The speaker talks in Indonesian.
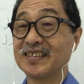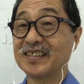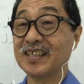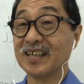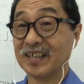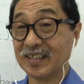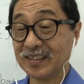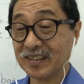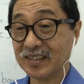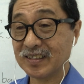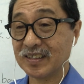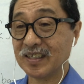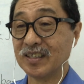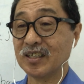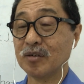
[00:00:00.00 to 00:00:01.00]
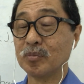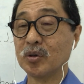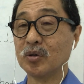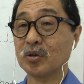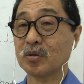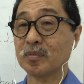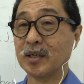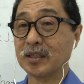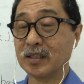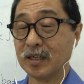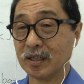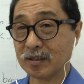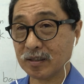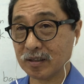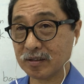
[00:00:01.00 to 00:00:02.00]
ya kan tidak menghormati
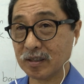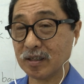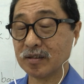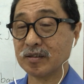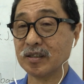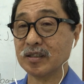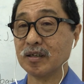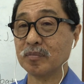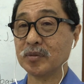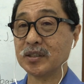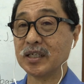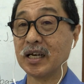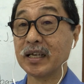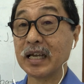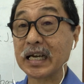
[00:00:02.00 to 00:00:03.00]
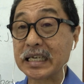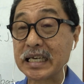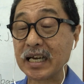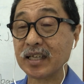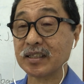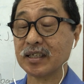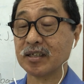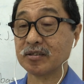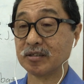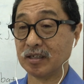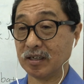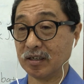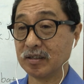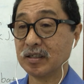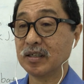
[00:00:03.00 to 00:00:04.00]
atasan tidak menyayangi atasan